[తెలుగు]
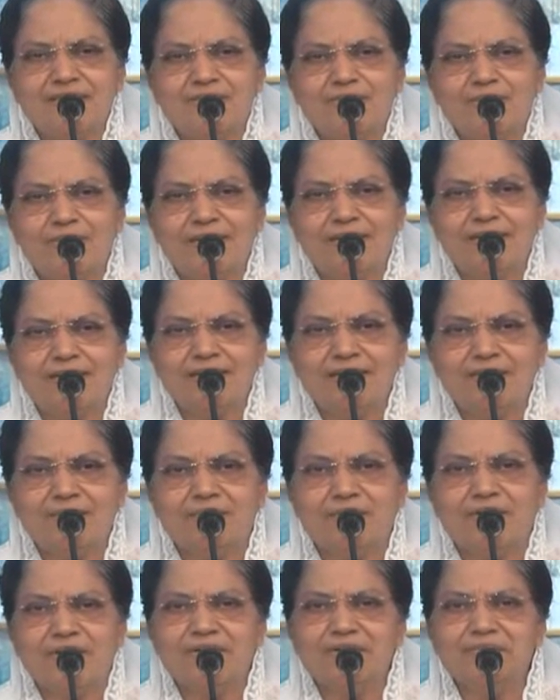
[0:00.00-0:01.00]
చూడండి
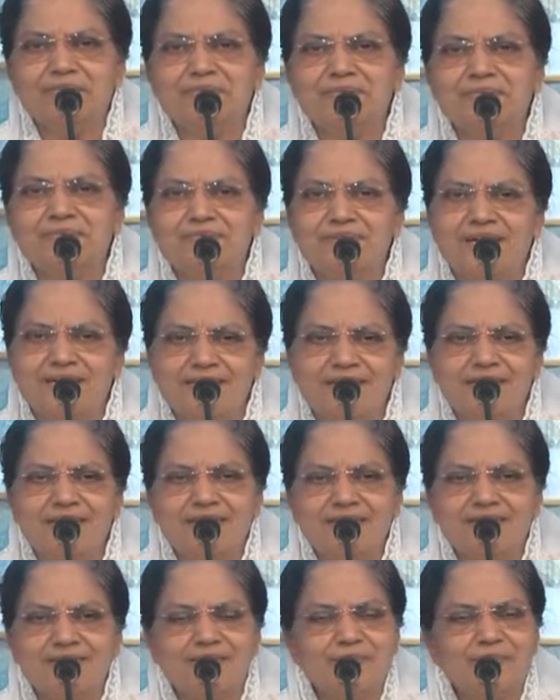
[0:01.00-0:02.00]
భయము
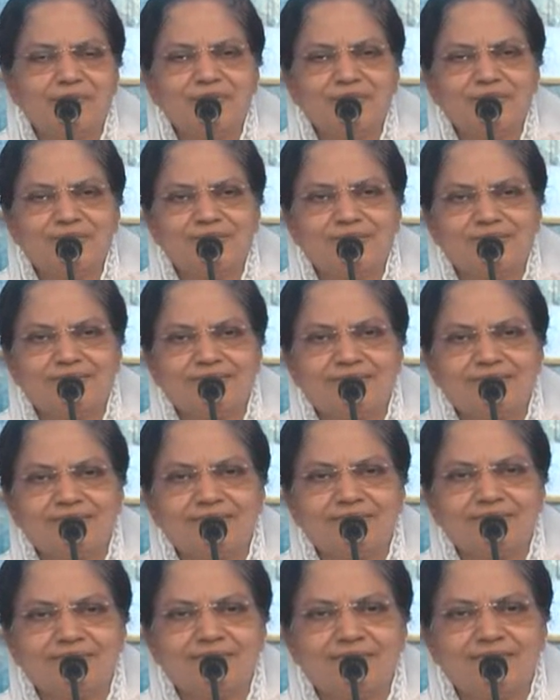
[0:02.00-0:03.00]
అందరికీ సంభవిస్తుంది
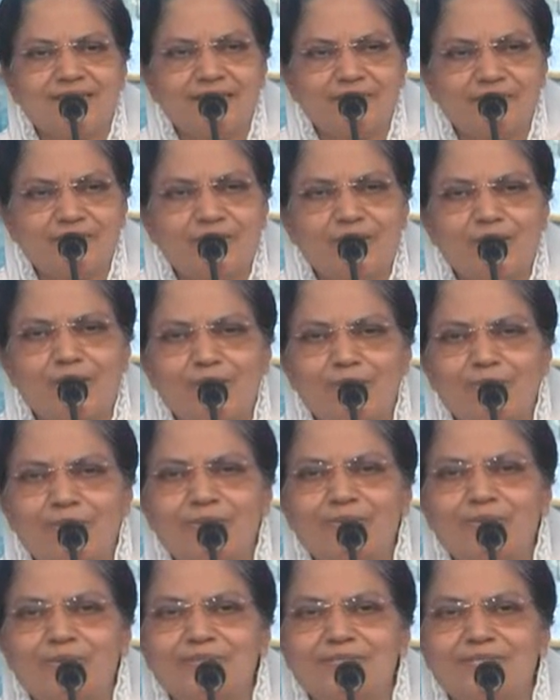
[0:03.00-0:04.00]
దైవజనులకు
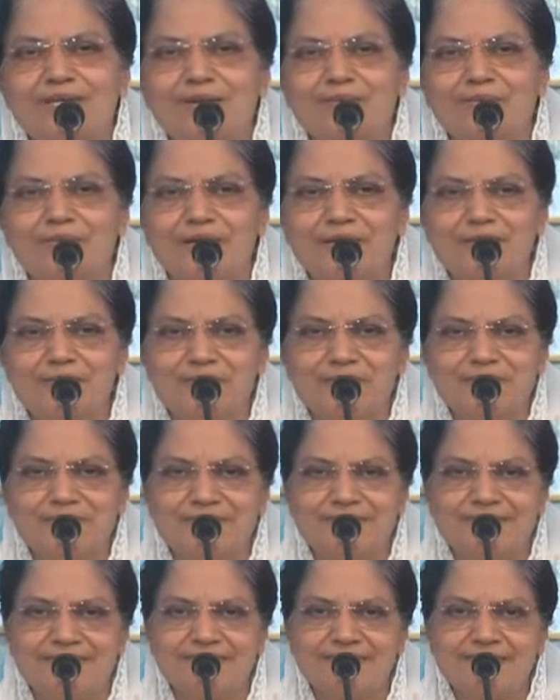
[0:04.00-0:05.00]
కూడా కొన్నిసార్లు భయం
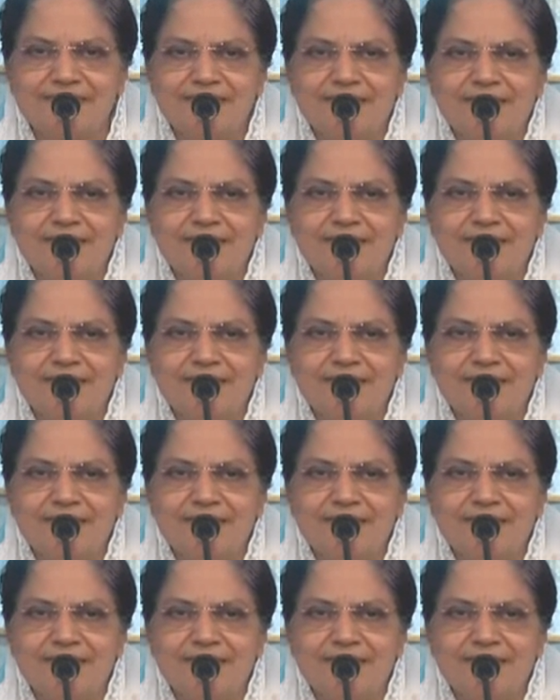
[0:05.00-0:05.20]
అవుతుంది